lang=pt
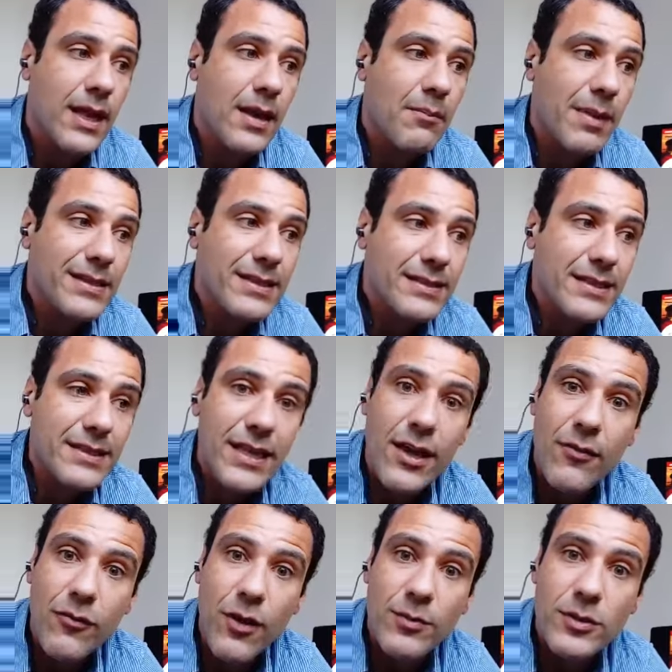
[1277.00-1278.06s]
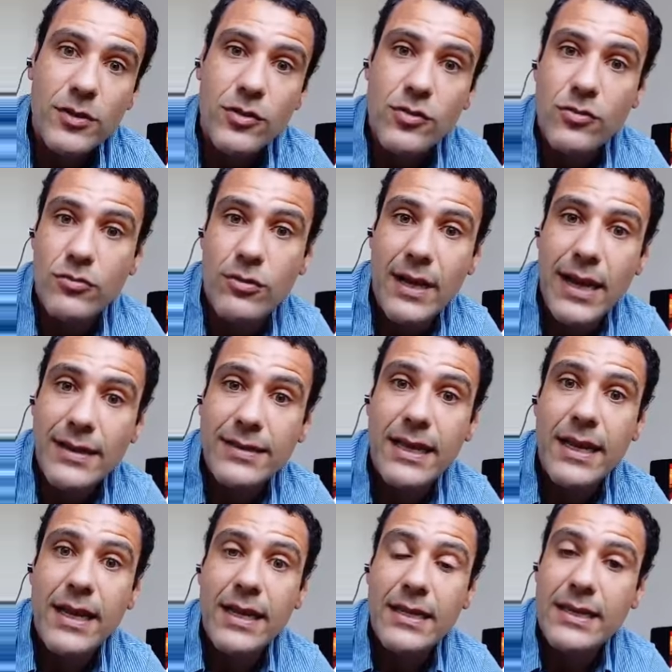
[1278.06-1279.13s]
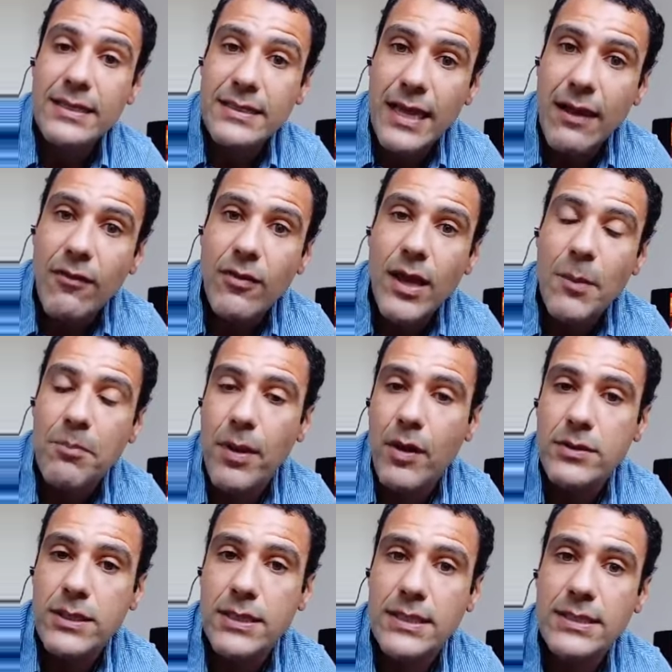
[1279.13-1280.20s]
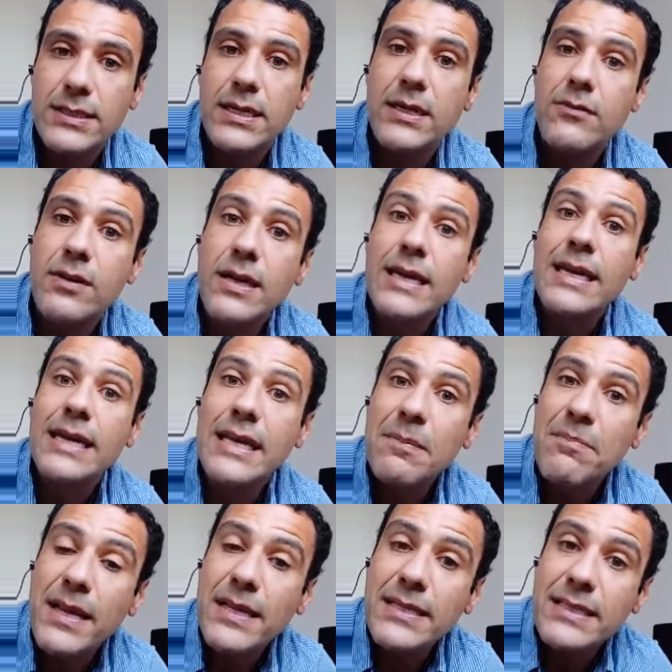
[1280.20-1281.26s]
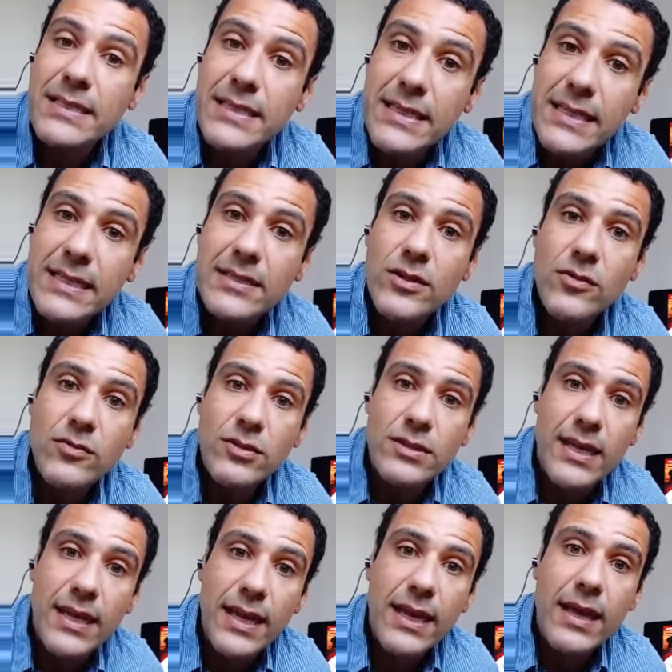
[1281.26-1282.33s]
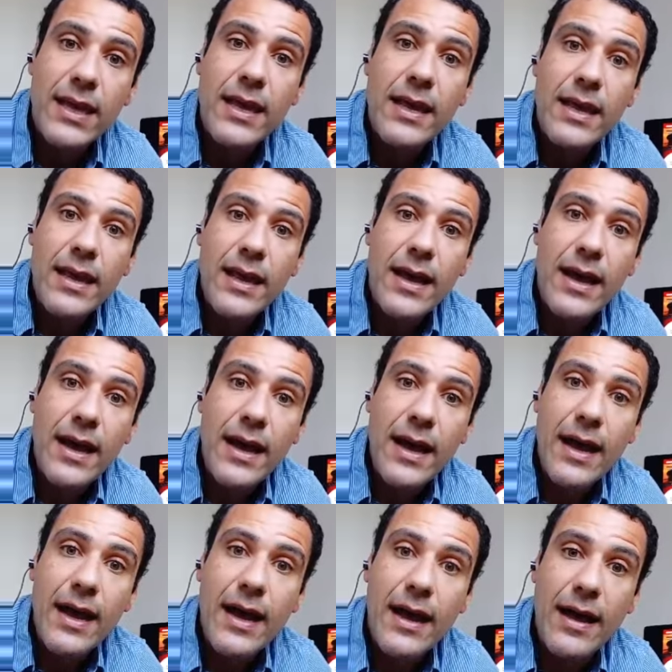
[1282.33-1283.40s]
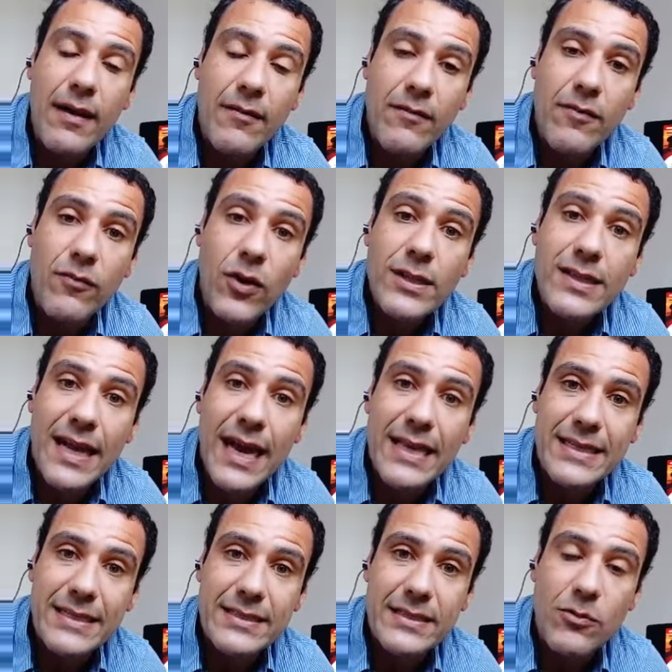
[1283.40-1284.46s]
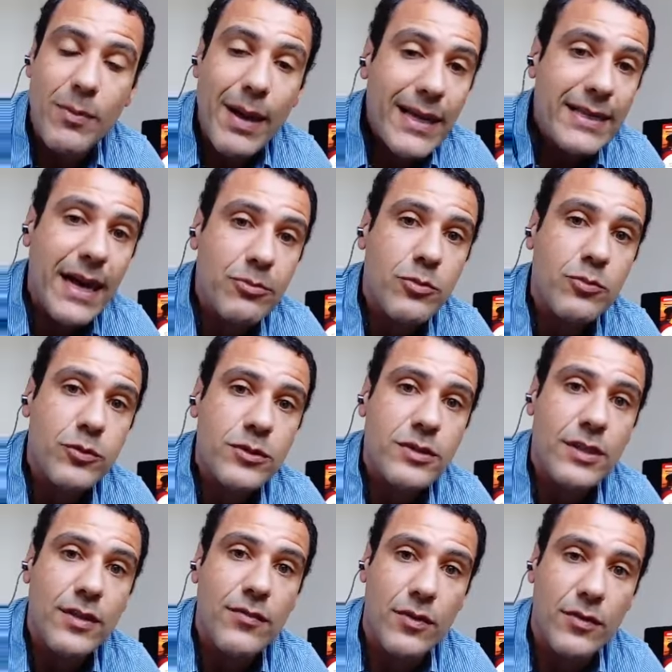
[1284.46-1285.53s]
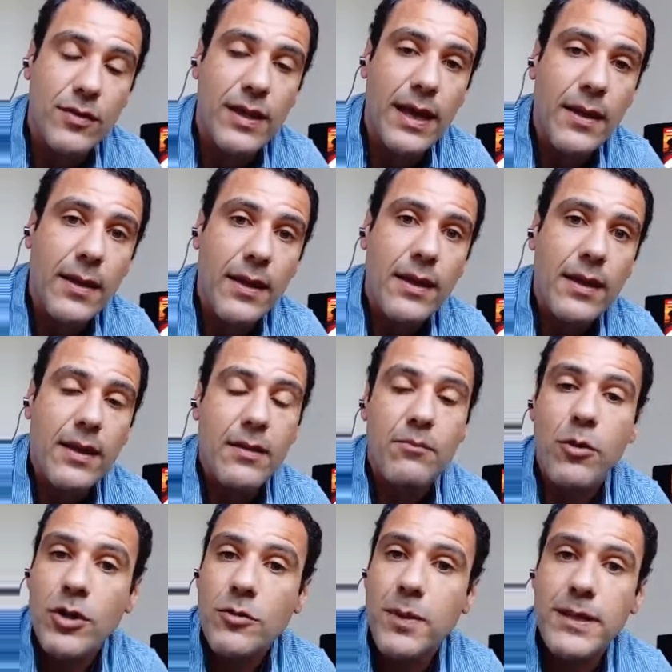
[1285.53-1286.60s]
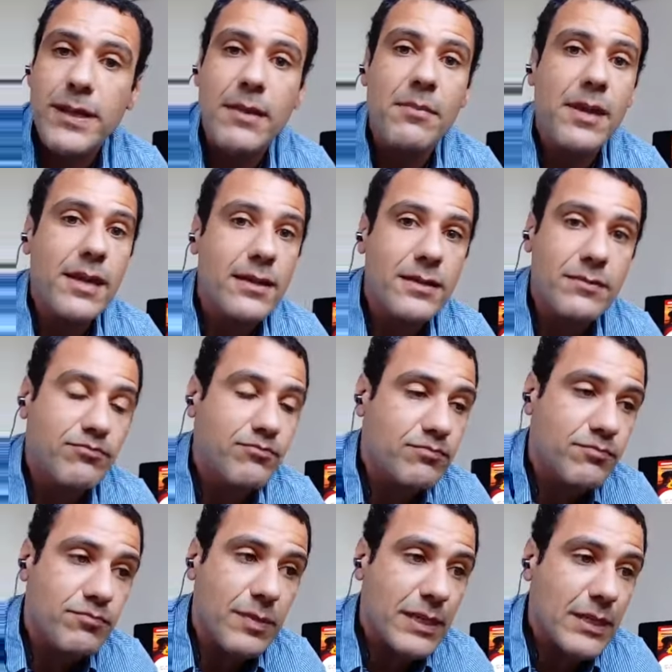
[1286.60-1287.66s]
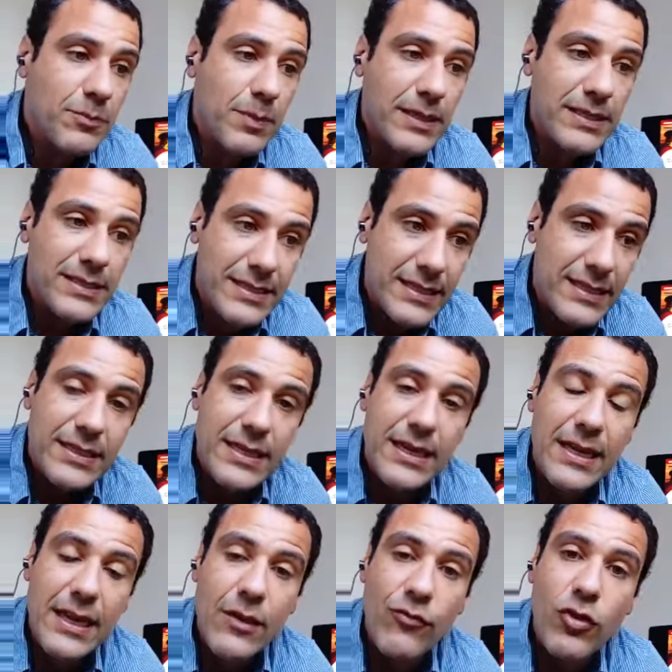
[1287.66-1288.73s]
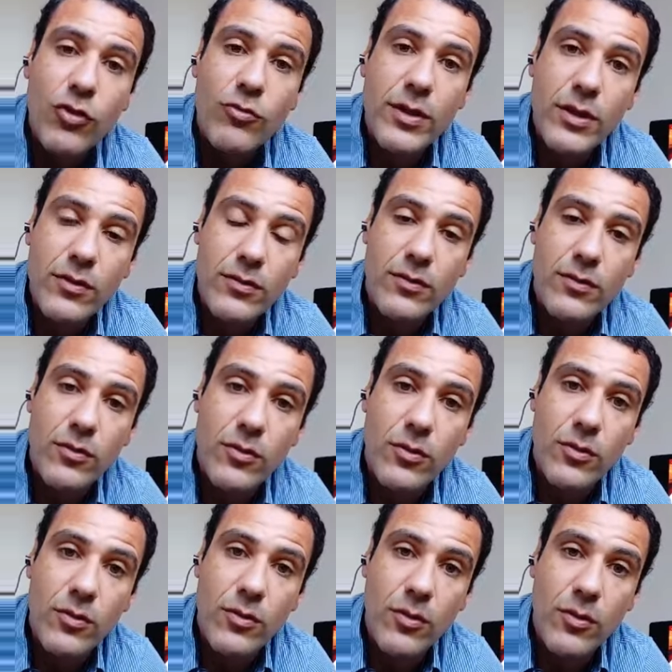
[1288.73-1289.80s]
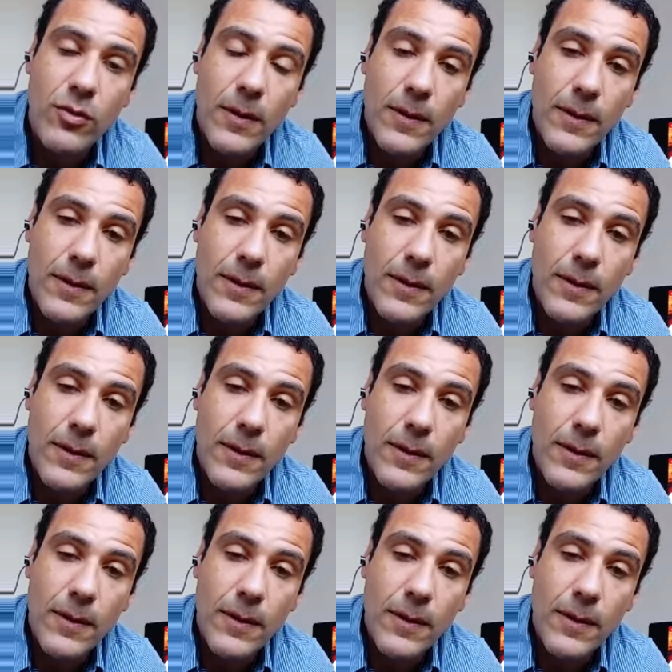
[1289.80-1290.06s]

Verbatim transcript: mas existem reformas estruturais que estavam na pauta desse ano e que precisam ser votadas o mais rápido possível. Né? Pós-pandemia, a gente precisa evoluir, o